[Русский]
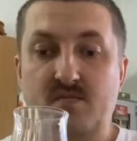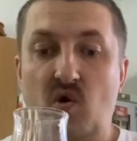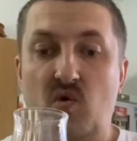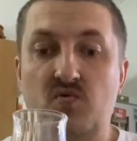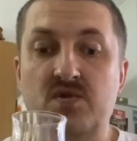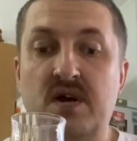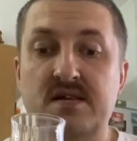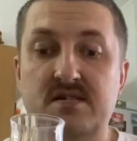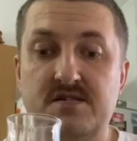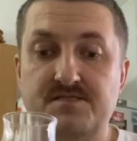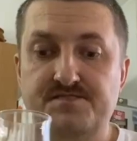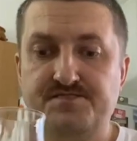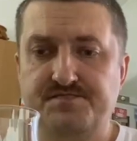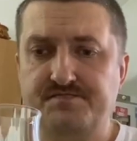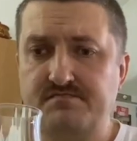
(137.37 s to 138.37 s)
У нас
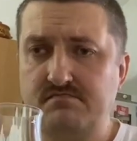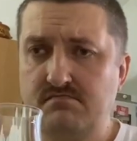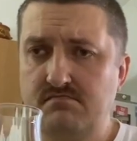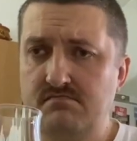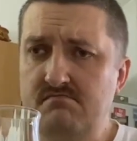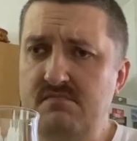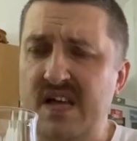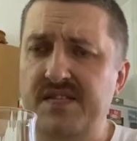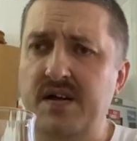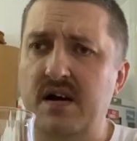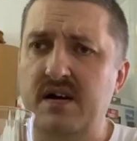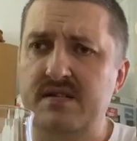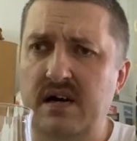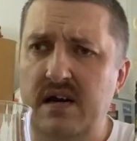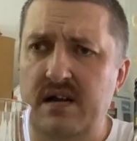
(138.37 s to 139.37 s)
на
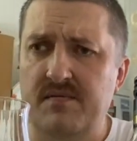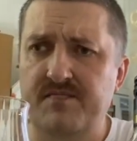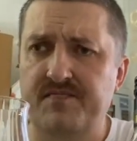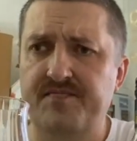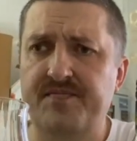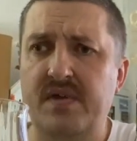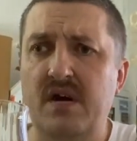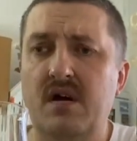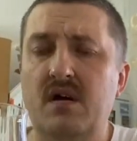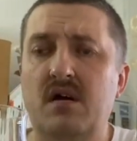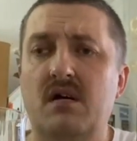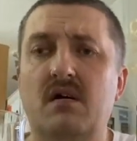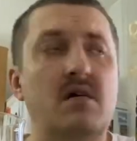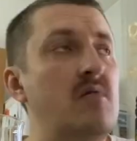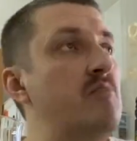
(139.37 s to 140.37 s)
канале
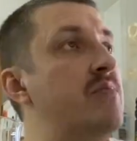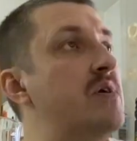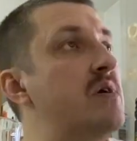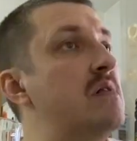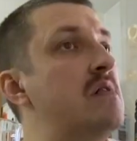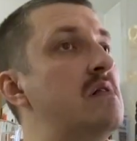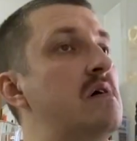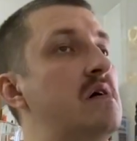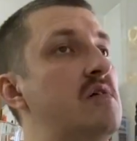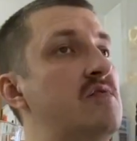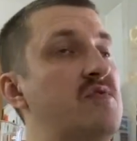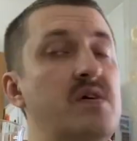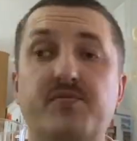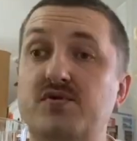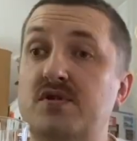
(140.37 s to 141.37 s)
Э, был э,
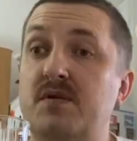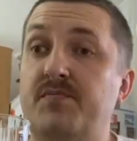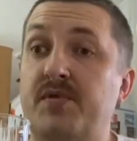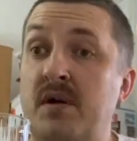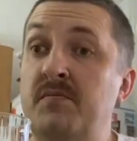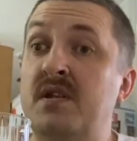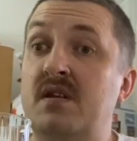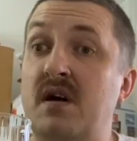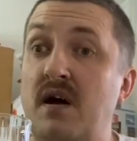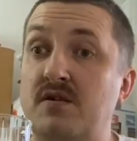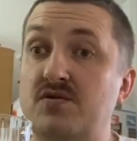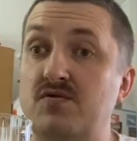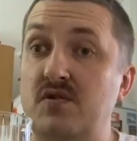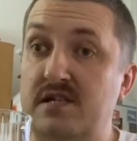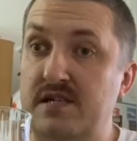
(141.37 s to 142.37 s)
выпуск про
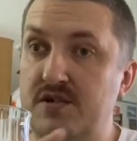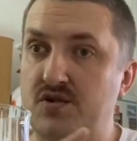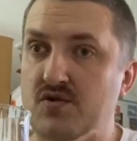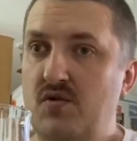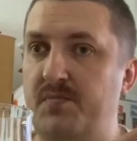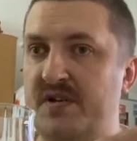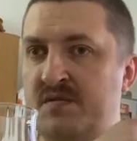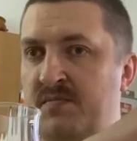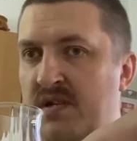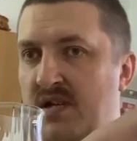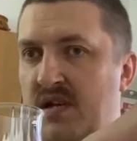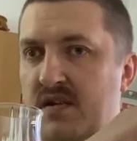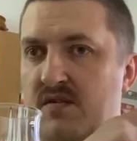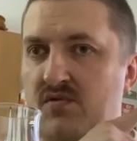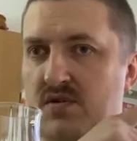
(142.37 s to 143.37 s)
метаксу. Если что,
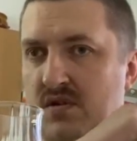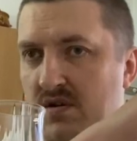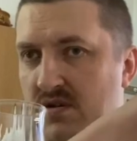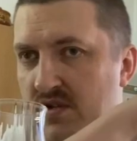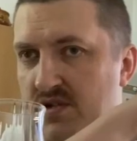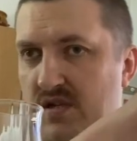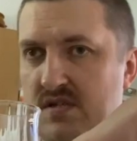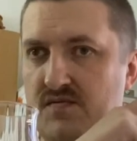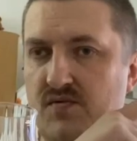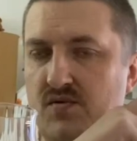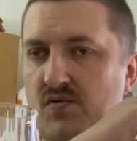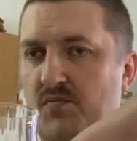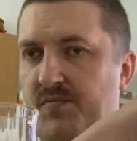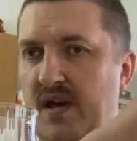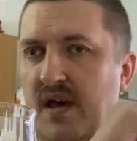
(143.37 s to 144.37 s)
посмотрите, вот сейчас в
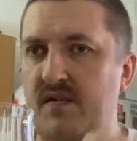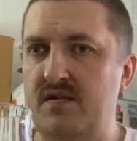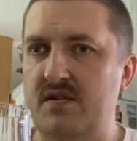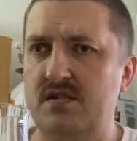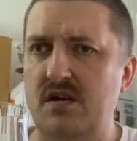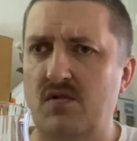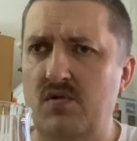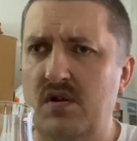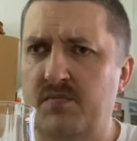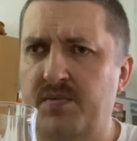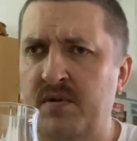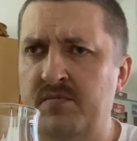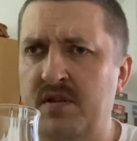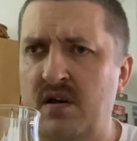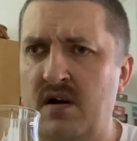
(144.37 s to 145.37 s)
углу появится ролик про
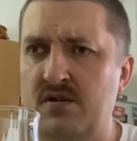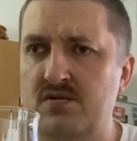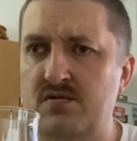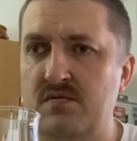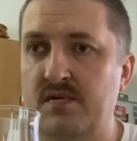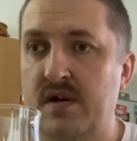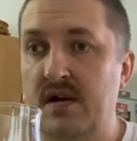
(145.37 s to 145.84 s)
метаксу.